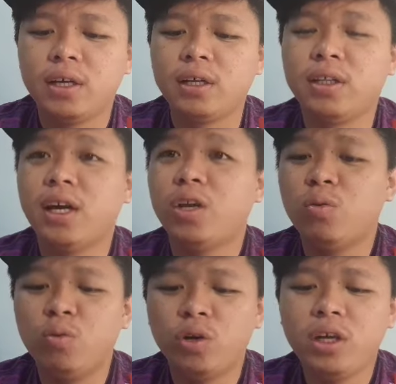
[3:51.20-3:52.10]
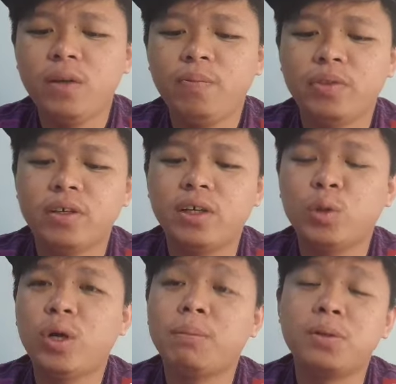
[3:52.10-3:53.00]
Ketika dihubungi,
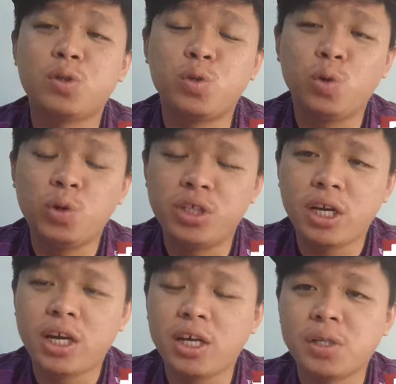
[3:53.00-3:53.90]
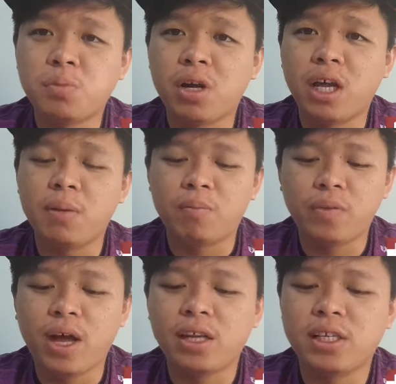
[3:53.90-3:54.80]
Ketua Pesuruh Jaya SPRM
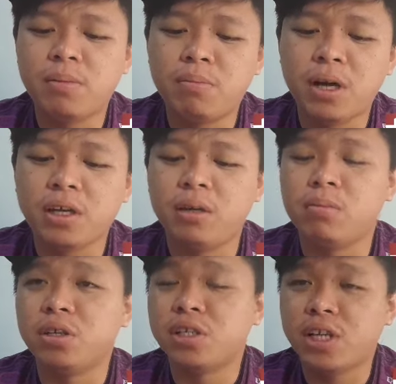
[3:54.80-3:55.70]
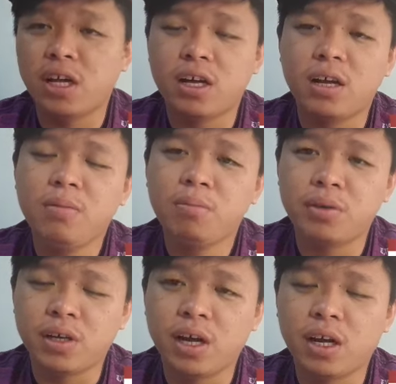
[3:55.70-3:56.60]
Azam Baki mengesahkan
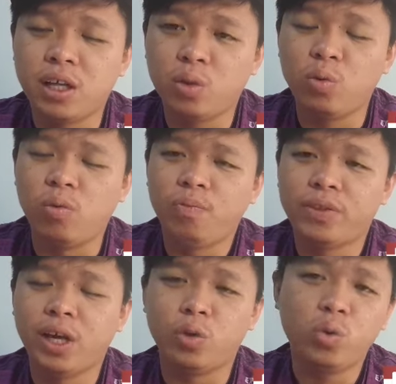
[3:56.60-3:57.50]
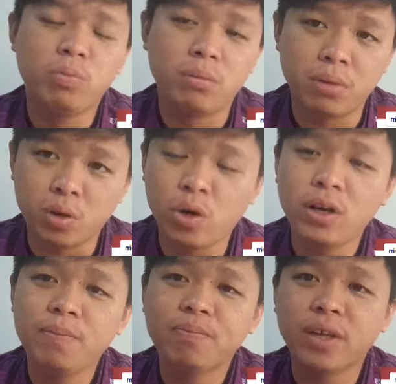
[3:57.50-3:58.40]
perkara itu, yaitu
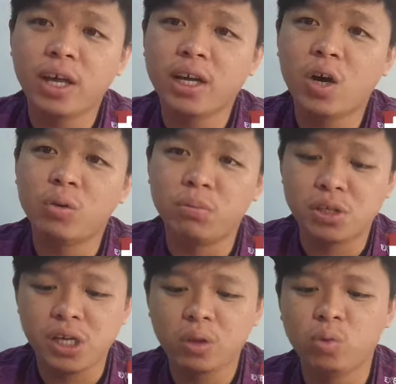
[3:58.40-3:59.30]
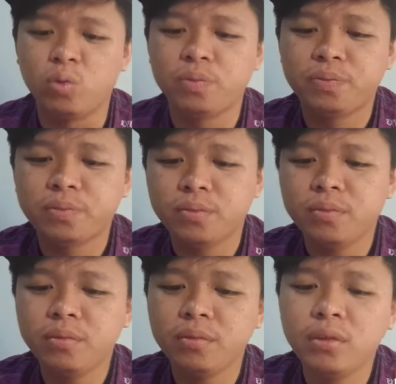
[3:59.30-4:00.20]
pembekuan account bersatu.
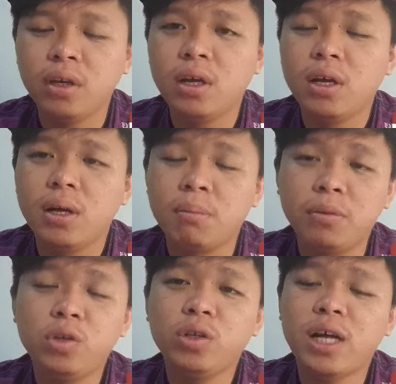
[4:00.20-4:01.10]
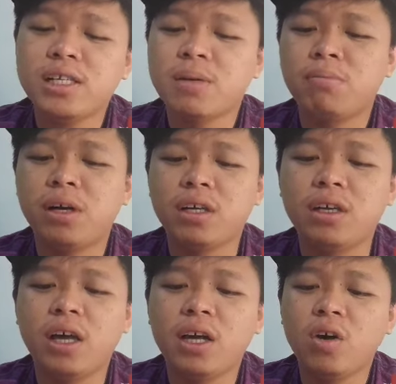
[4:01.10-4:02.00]
Menurut Azam
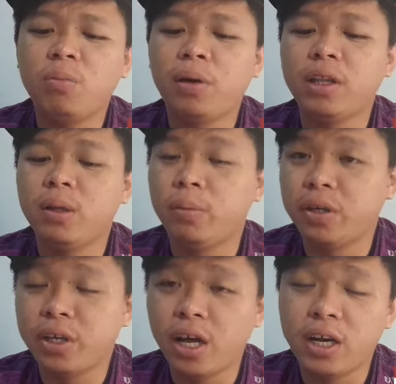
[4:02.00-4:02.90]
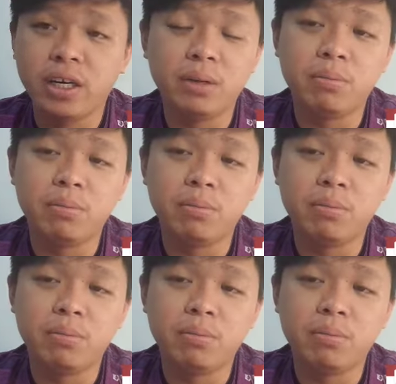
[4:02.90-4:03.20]
Baki, account parti berkenaan